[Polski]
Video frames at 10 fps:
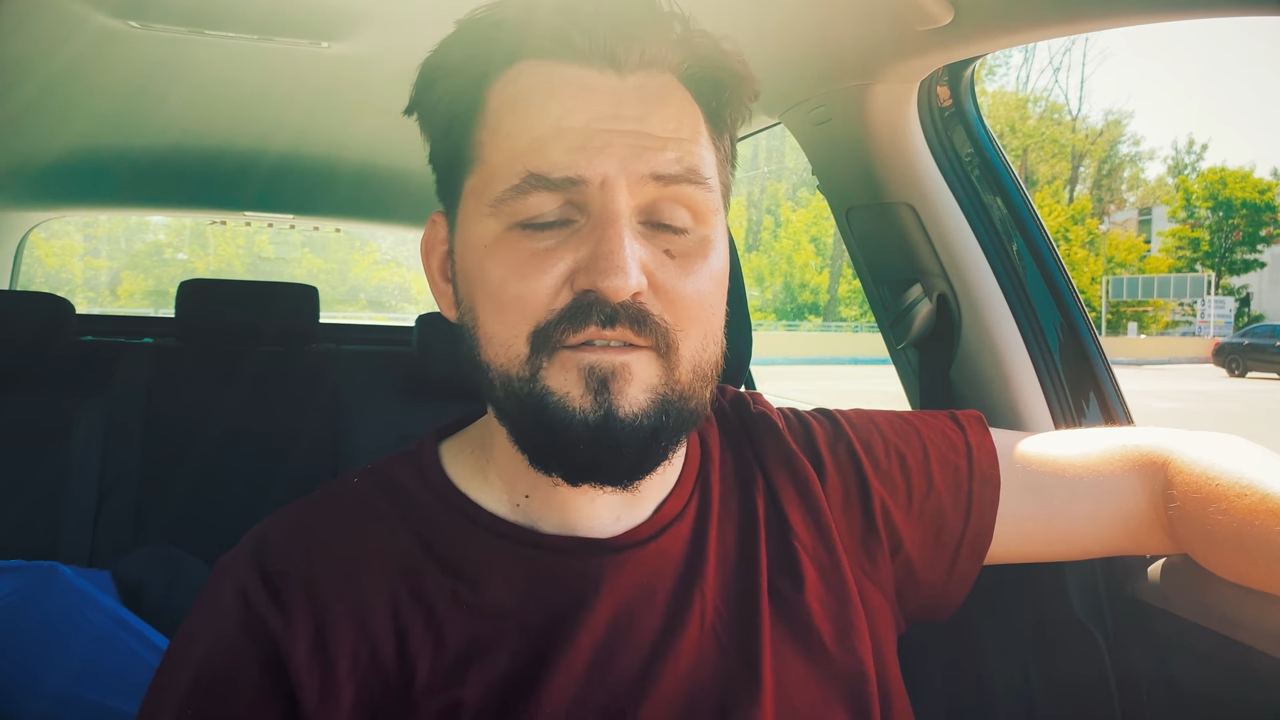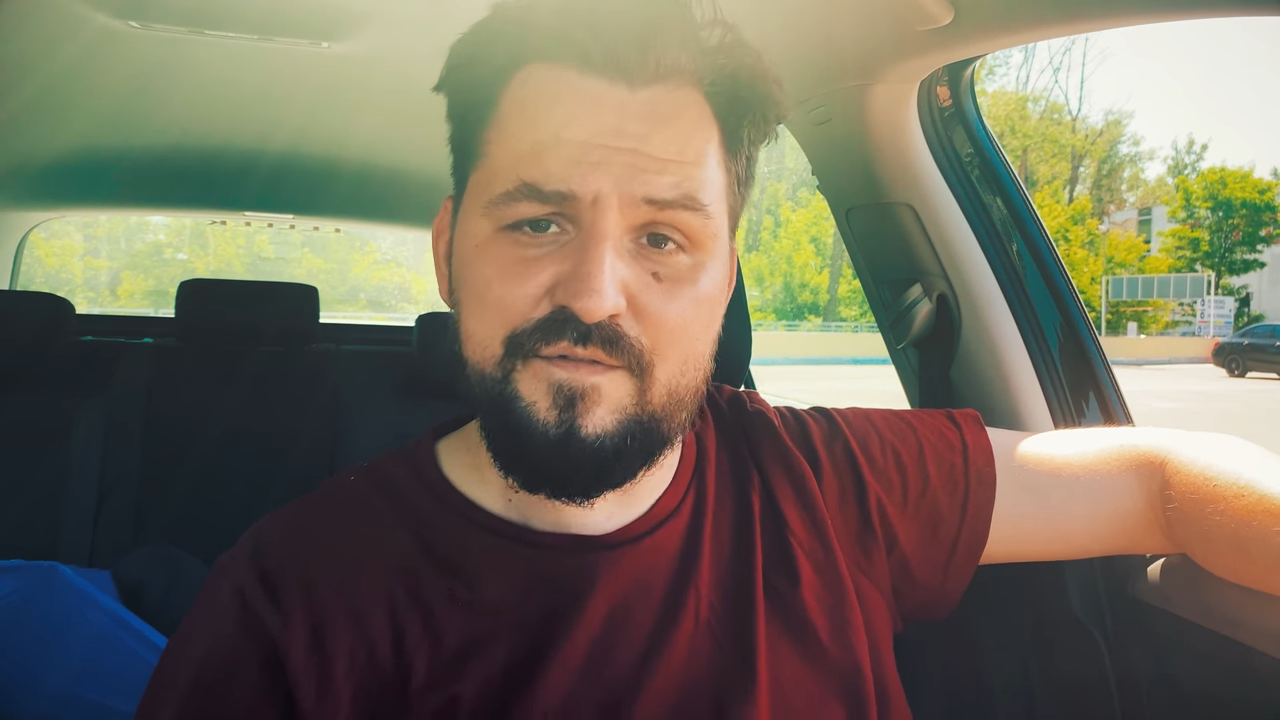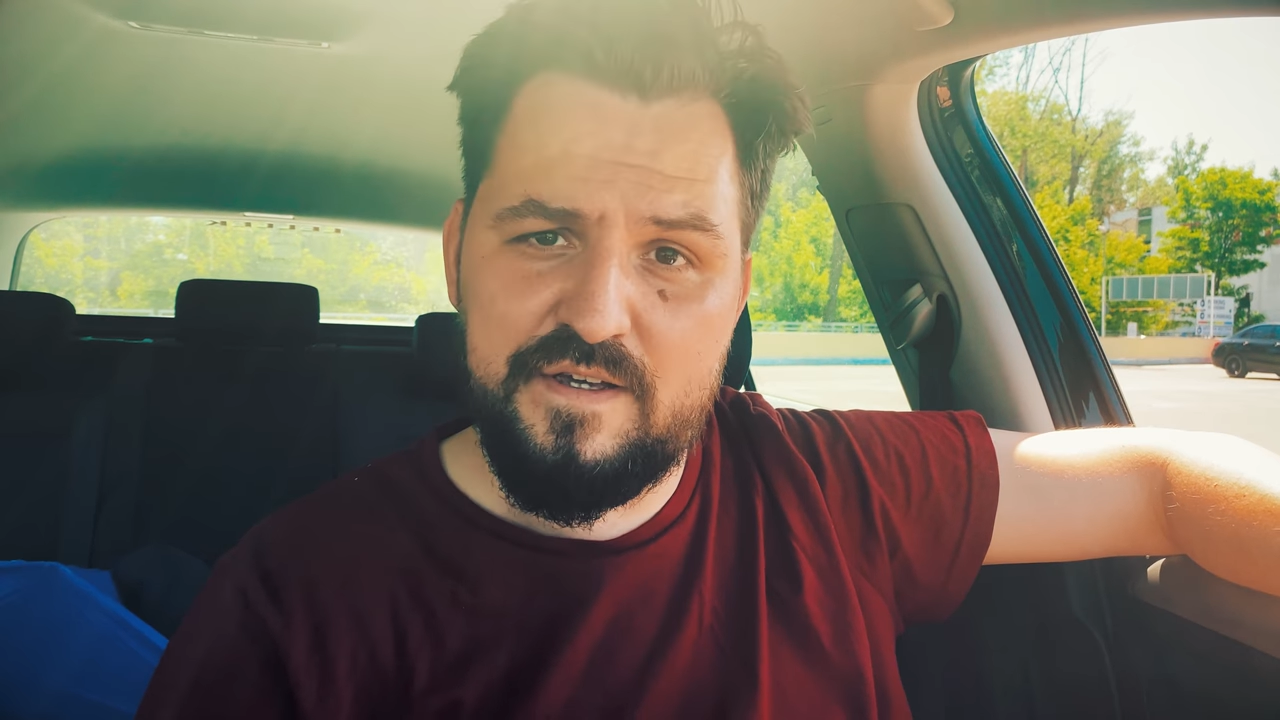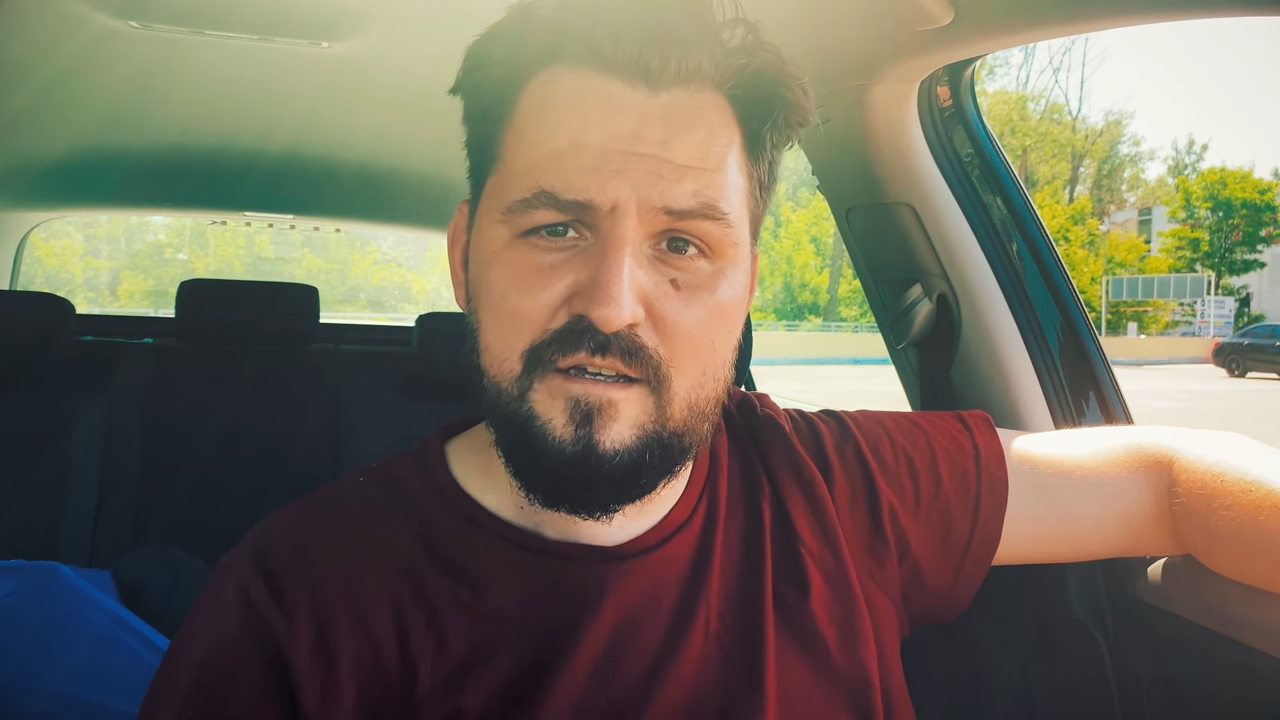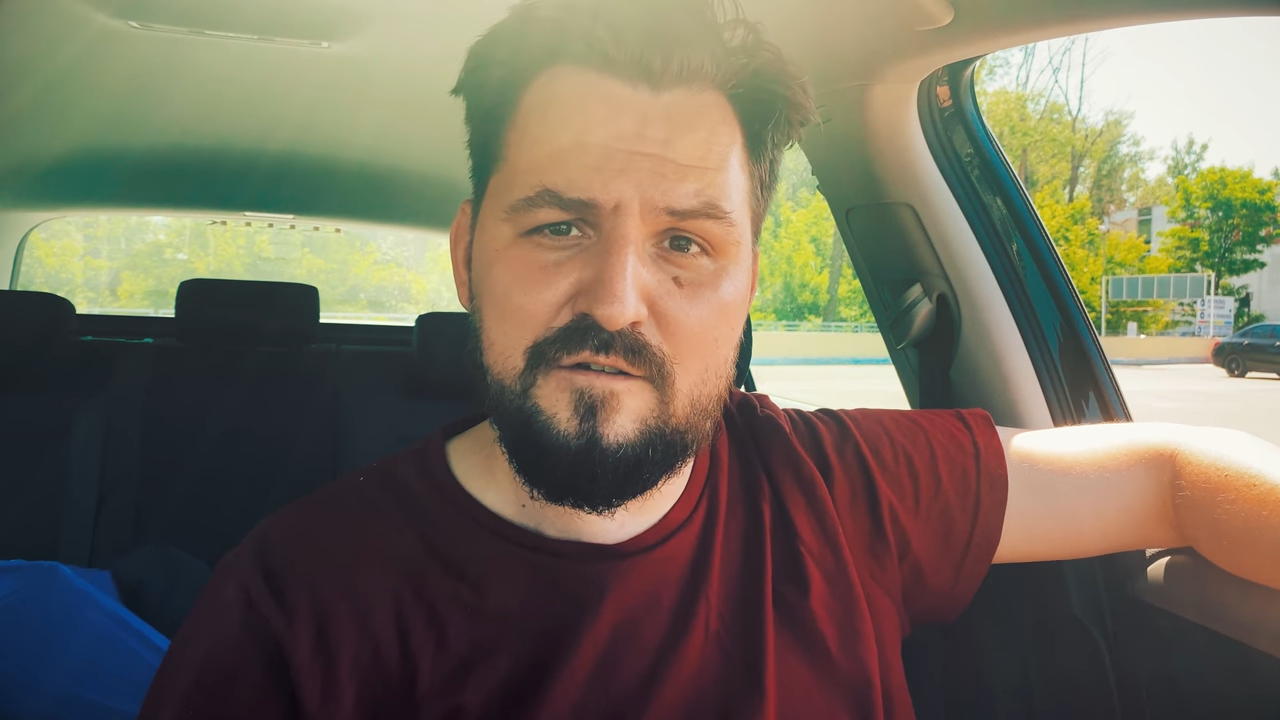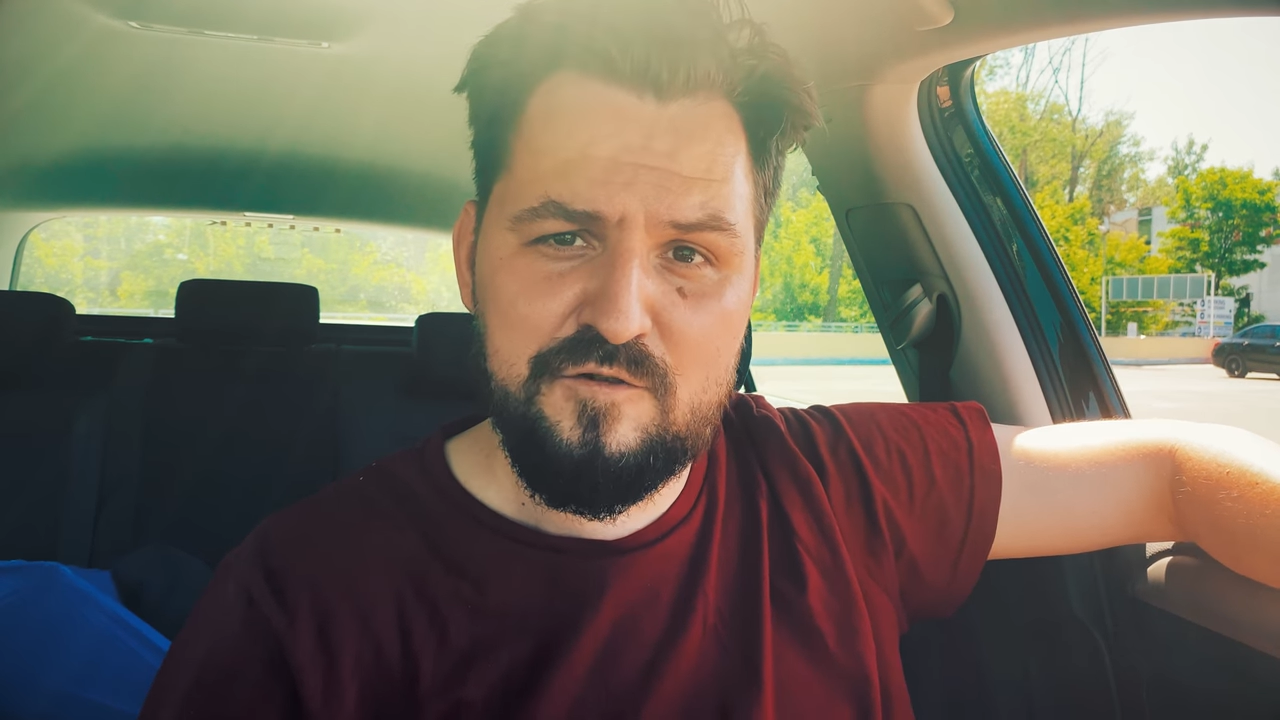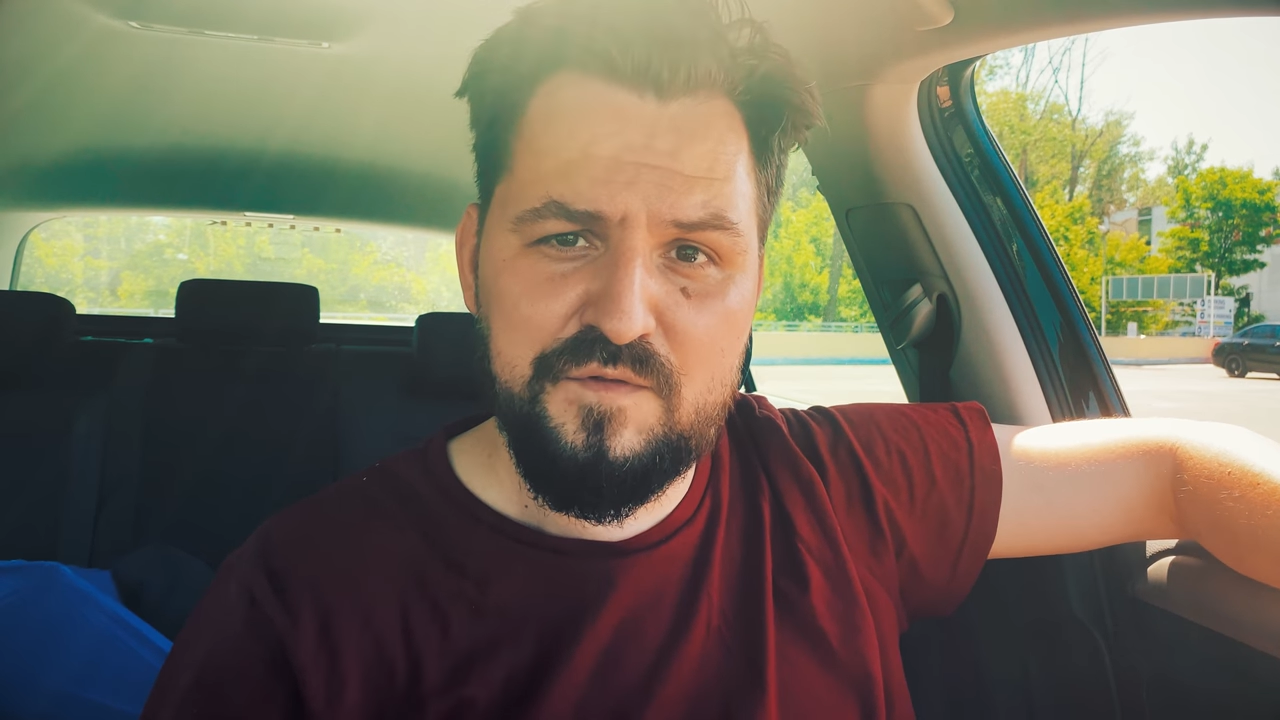wy